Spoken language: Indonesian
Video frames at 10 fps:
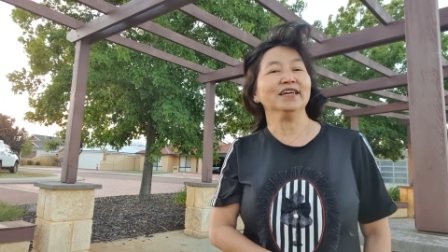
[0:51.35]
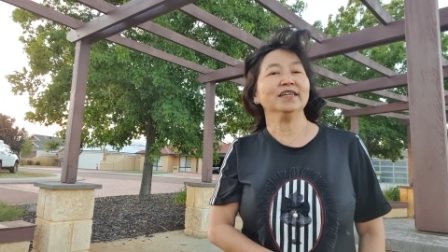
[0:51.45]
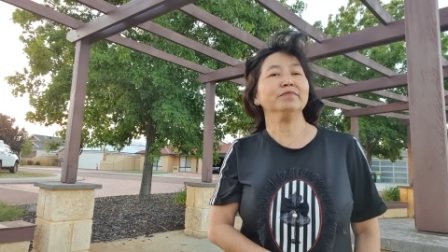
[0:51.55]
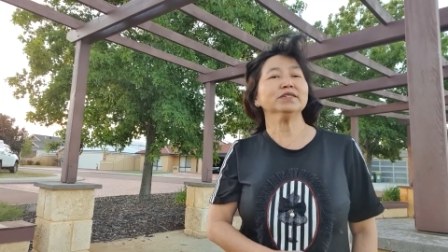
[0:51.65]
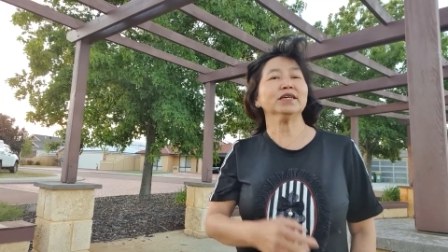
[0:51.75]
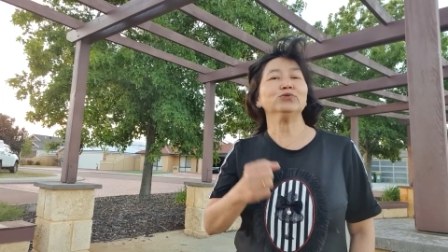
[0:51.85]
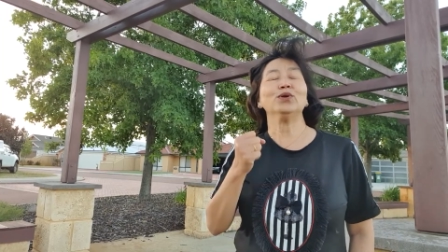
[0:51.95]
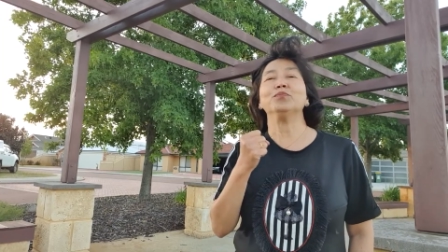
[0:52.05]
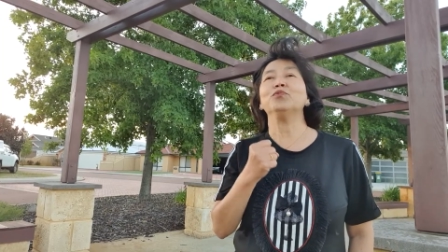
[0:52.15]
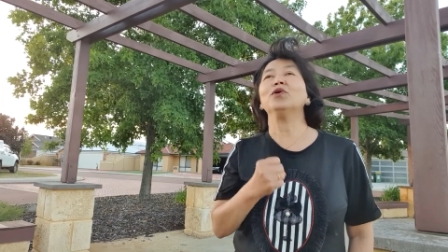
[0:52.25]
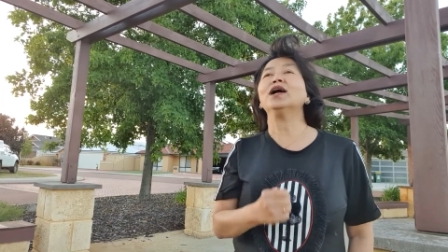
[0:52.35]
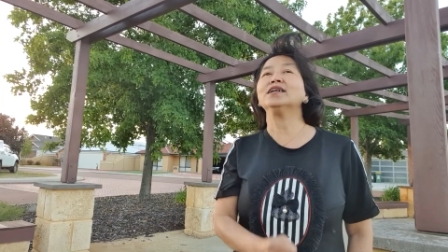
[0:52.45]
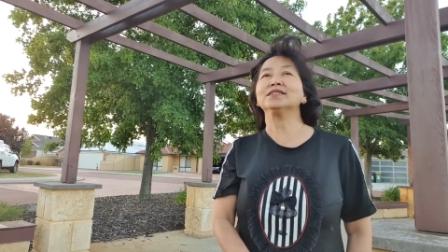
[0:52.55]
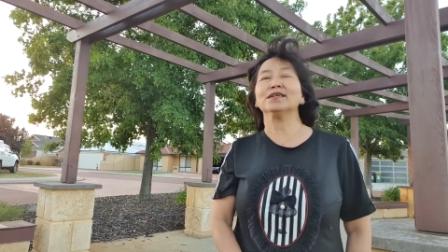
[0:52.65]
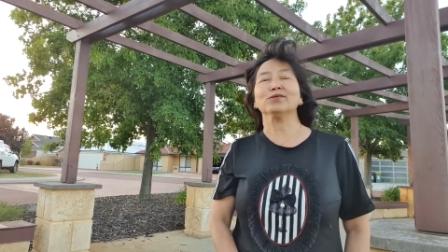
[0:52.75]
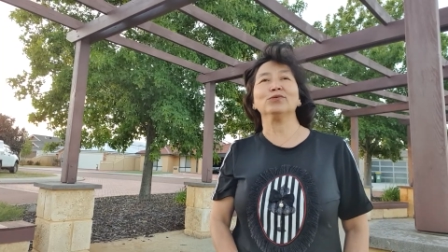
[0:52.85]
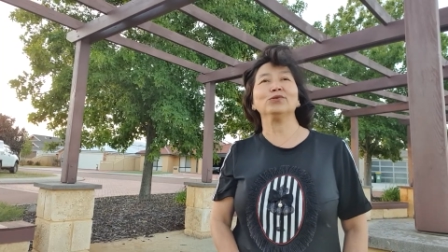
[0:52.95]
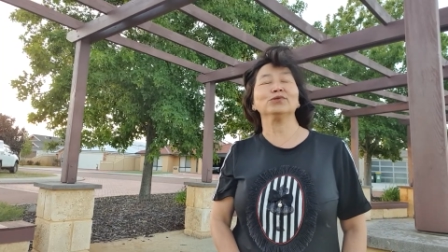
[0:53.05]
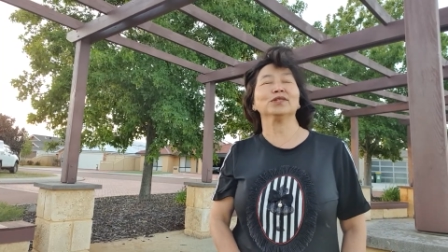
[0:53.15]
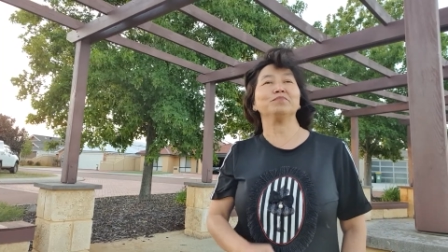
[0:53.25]
dia bilang saya sudah puasa
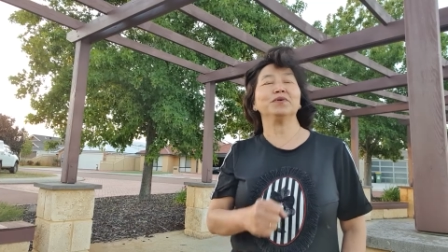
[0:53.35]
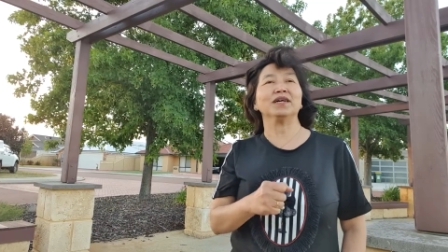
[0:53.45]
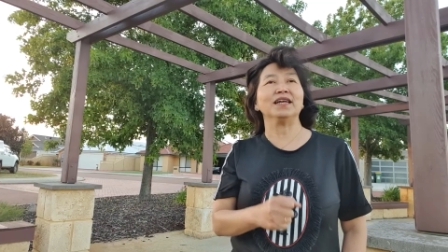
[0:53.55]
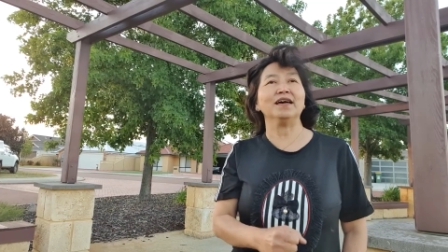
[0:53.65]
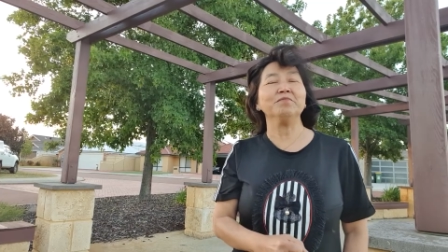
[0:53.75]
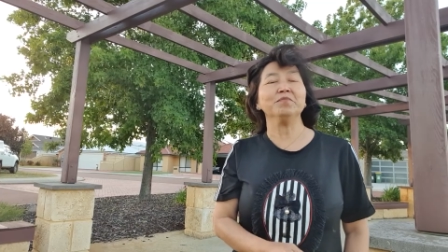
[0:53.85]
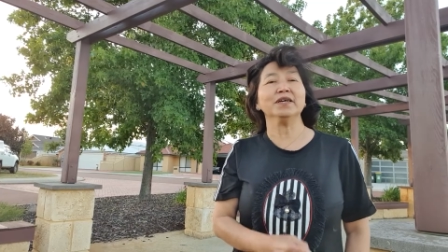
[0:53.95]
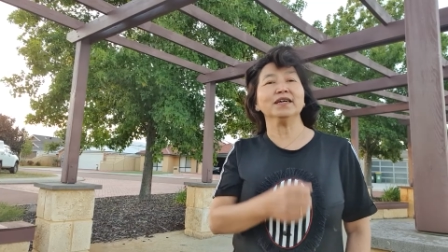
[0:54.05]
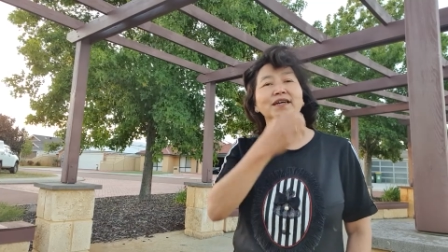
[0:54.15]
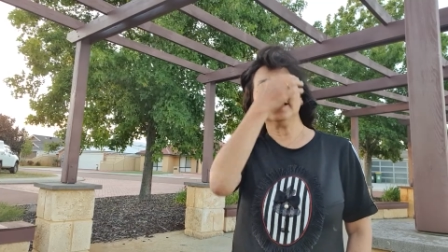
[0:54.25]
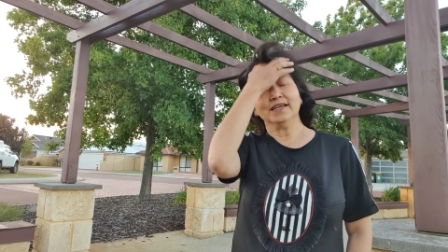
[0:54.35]
kok tapi kenapa ya